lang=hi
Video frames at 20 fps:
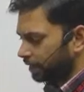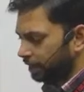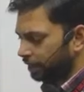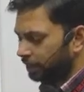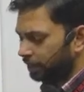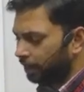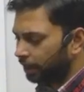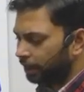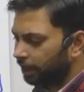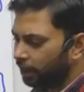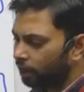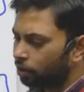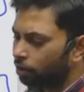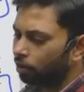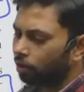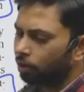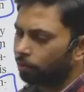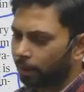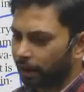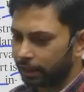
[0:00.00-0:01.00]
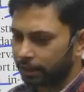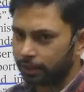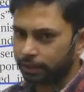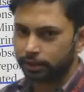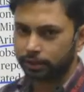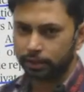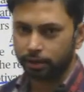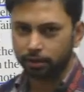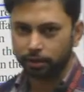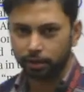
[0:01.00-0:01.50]
इंडिया ने एक और बात
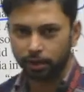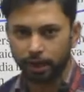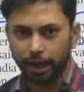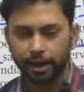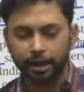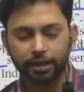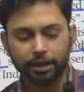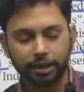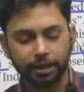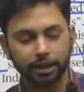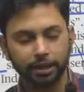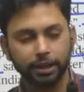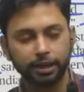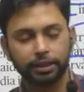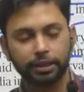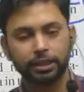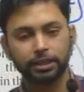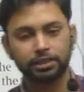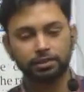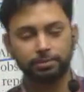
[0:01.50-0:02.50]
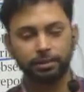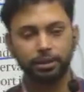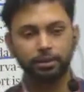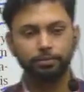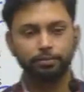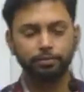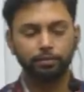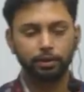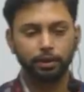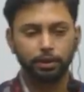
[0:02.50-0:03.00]
ऐड की गई थी इसमें
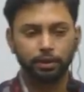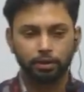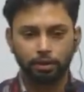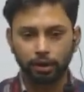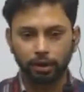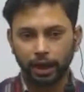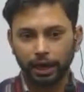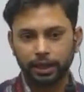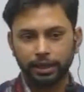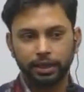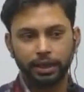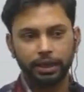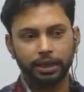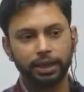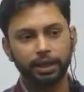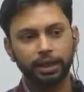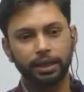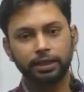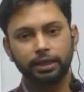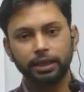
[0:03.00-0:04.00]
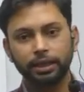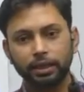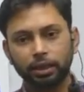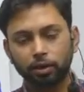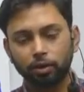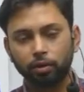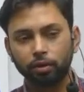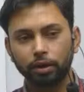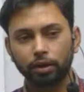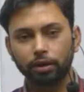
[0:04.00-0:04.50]
ऐड ये की गई थी कि
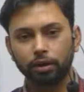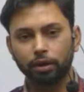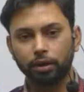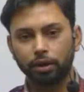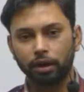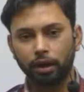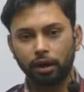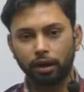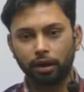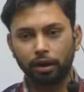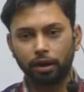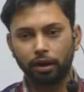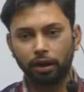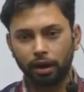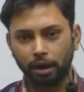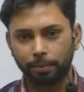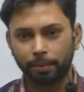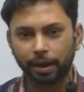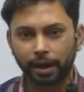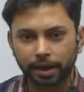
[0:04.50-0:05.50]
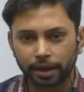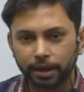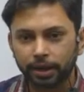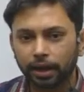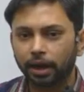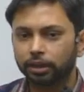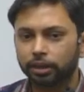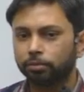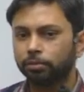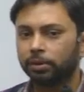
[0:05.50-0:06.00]
देखो हमारे
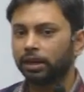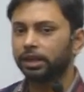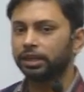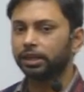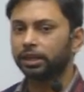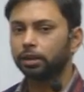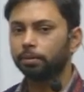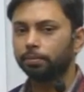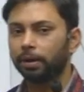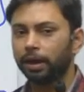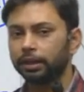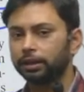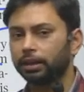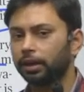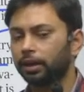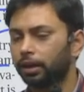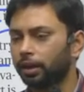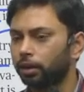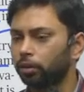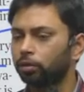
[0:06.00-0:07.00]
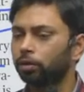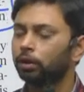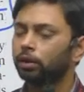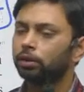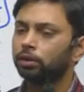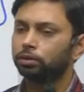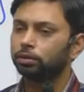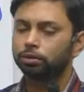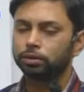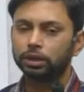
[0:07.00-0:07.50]
यहाँ तुम रिलीजन की बात कर रहे हो
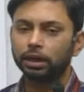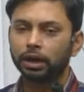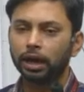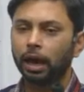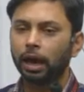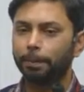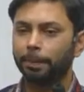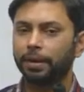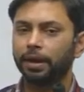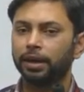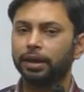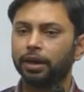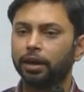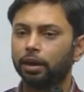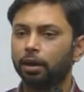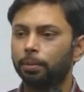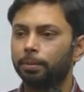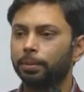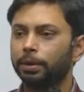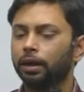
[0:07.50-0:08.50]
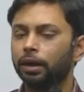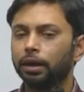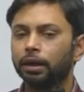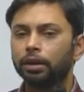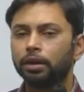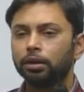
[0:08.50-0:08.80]
तो सर आपके यहाँ भी ना